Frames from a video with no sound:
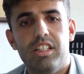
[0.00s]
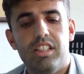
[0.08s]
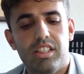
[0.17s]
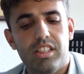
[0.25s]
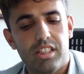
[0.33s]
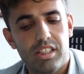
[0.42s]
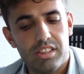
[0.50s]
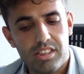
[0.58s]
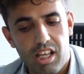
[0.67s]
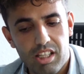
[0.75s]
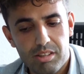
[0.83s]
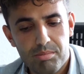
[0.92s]
e,
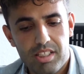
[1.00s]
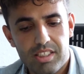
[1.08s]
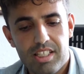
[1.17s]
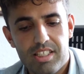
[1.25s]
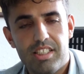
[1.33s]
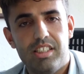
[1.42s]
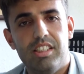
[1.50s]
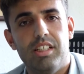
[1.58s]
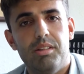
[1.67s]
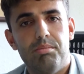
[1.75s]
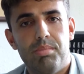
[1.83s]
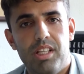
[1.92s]
sağlık
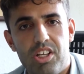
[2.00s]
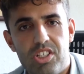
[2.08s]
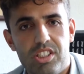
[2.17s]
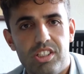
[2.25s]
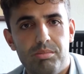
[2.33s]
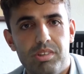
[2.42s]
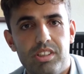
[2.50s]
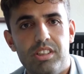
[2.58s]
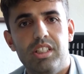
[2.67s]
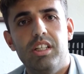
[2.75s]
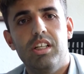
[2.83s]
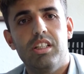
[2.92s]
merkezleri, plajlarımız,